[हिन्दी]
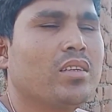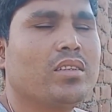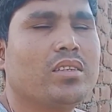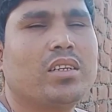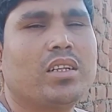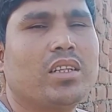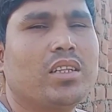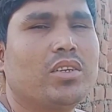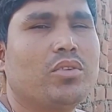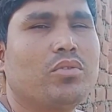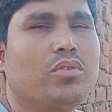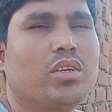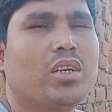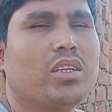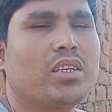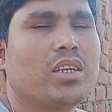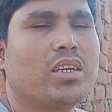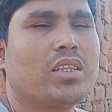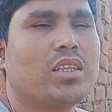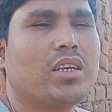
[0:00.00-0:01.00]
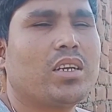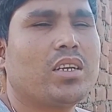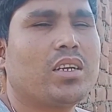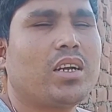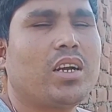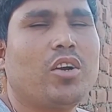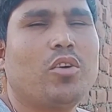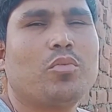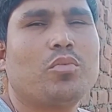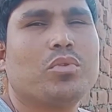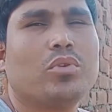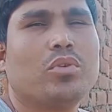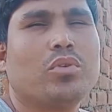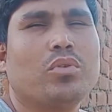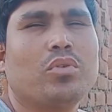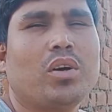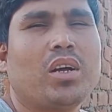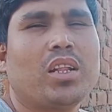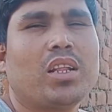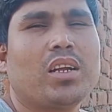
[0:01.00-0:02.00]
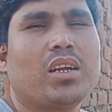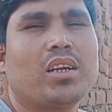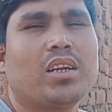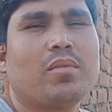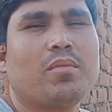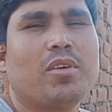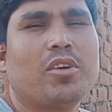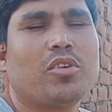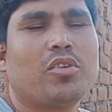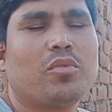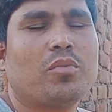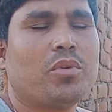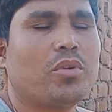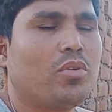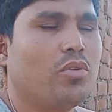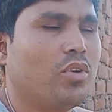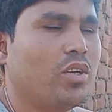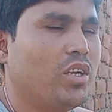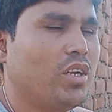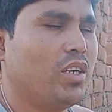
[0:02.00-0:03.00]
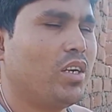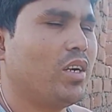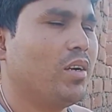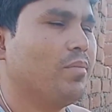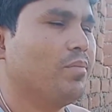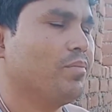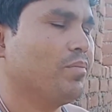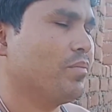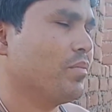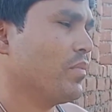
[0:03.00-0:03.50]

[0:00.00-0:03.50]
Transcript: जल्दी गुजर जाता है खाओ पियो आधा घंटा बैठो फिर हो गया काम